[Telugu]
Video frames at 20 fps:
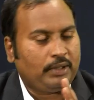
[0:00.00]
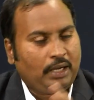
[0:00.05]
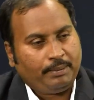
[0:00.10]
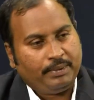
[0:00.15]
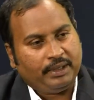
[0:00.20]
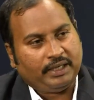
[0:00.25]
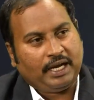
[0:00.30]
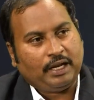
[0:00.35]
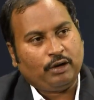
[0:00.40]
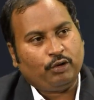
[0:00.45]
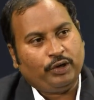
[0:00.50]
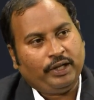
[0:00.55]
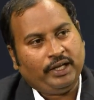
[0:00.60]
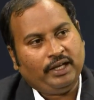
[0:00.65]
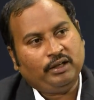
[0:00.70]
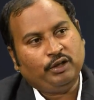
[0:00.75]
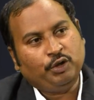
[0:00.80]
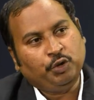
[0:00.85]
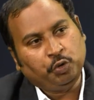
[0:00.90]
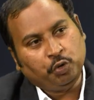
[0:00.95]
అమెరికాలోనే
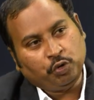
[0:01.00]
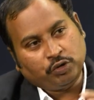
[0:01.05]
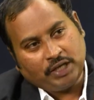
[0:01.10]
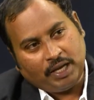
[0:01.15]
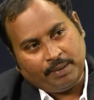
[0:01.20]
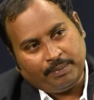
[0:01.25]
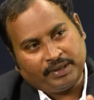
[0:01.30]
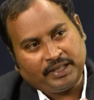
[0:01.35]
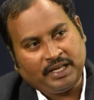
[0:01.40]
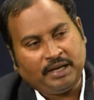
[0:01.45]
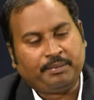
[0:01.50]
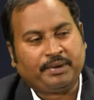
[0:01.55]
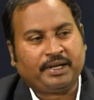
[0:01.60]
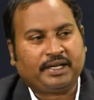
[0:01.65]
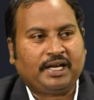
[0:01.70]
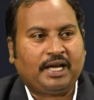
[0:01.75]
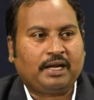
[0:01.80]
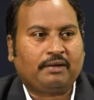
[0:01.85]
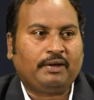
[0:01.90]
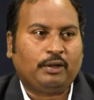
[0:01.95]
హిందూ సాంప్రదాయం
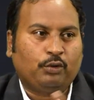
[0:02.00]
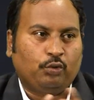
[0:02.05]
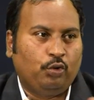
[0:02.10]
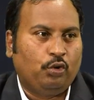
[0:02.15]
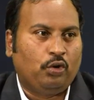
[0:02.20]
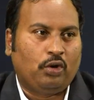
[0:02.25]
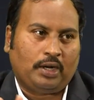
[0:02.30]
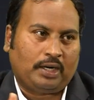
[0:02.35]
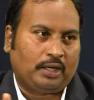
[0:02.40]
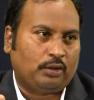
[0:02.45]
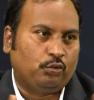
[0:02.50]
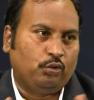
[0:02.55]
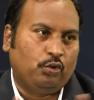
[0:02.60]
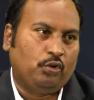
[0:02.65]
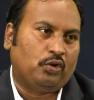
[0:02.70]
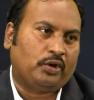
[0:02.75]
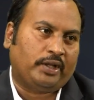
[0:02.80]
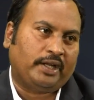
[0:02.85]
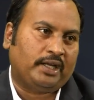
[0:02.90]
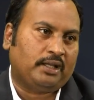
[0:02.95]
ప్రకారమే గుళ్ళు అక్కడ
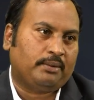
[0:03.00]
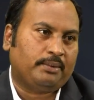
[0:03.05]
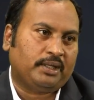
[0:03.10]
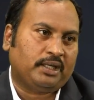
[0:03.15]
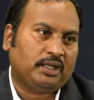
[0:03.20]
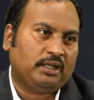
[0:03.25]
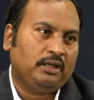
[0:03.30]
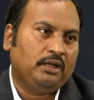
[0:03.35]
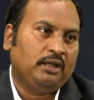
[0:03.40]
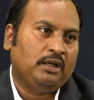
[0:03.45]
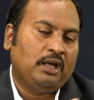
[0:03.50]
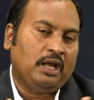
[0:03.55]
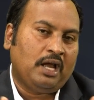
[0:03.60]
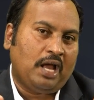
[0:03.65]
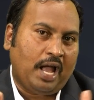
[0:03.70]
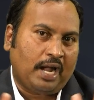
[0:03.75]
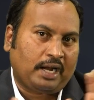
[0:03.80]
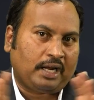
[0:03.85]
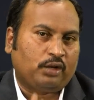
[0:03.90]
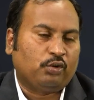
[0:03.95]
గుళ్ళు ఉంటాయి కాబట్టి
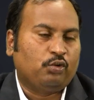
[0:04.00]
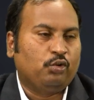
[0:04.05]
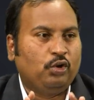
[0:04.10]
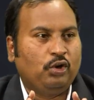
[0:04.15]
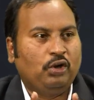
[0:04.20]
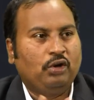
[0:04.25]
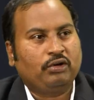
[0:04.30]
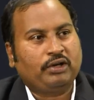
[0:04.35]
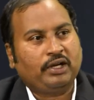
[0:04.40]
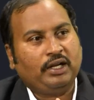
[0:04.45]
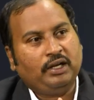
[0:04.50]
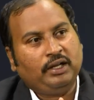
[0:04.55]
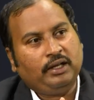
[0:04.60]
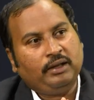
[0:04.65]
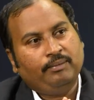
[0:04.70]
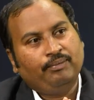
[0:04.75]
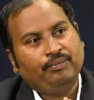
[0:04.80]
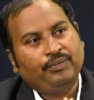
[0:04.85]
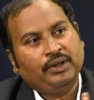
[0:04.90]
అక్కడ గుడుల్లోకి వెళ్ళి